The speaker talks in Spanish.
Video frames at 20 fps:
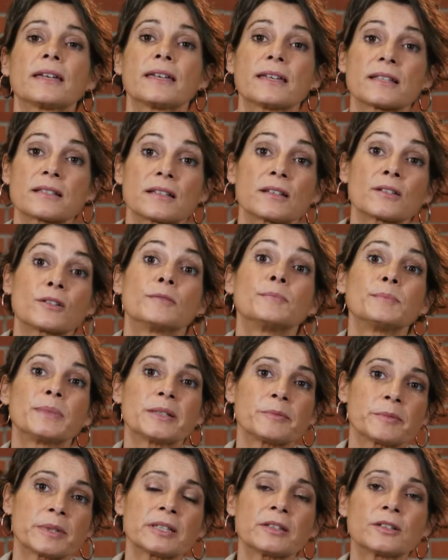ese
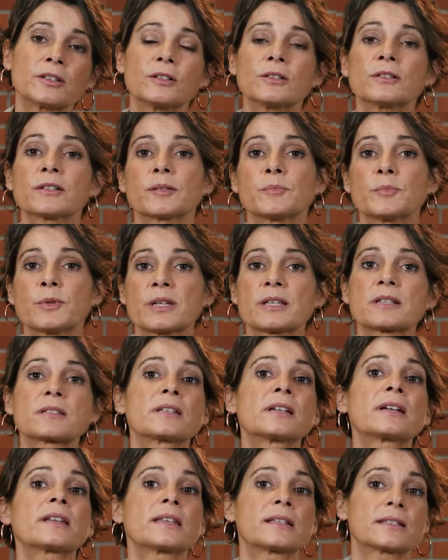complemento que puede
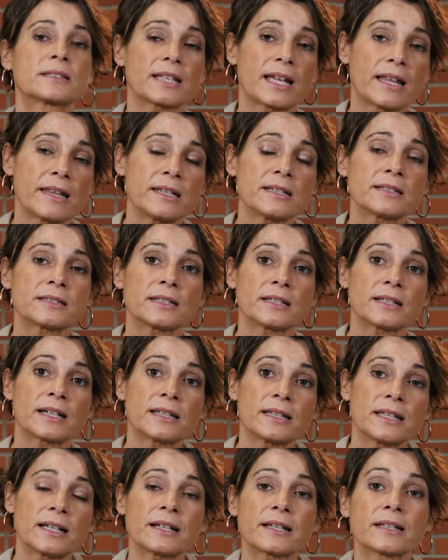ser de estadística
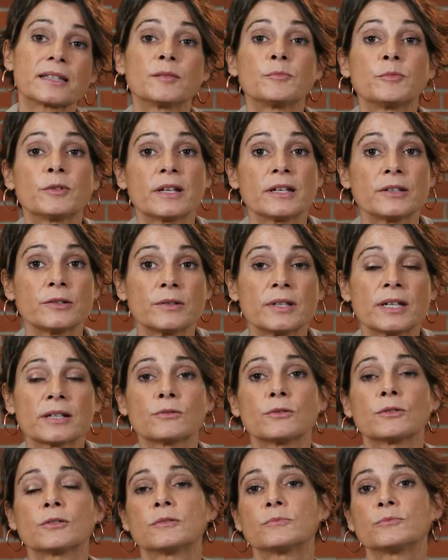y tal, que te puede ayudar
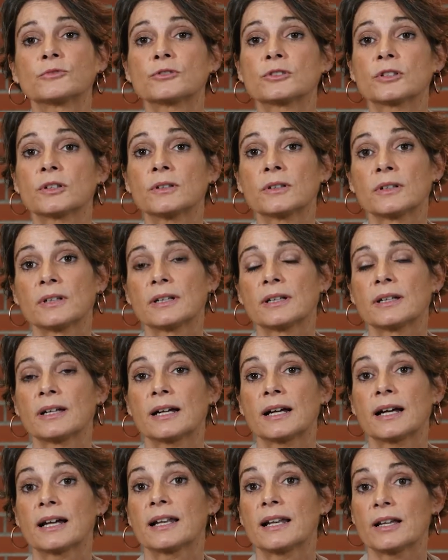luego mucho
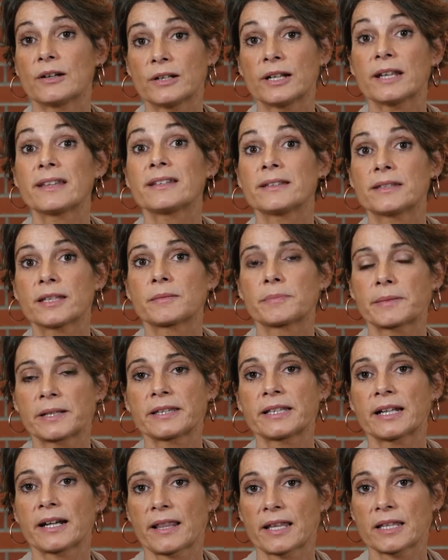a la hora de
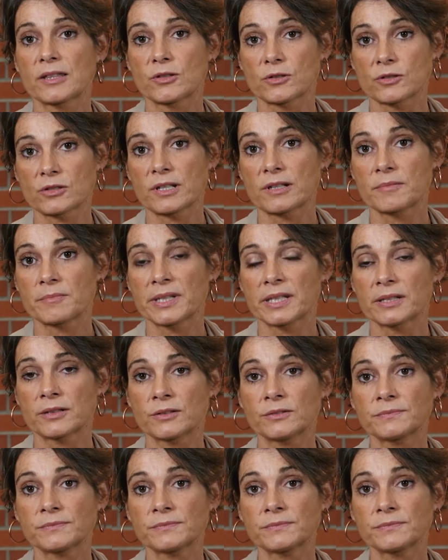interpretar datos también,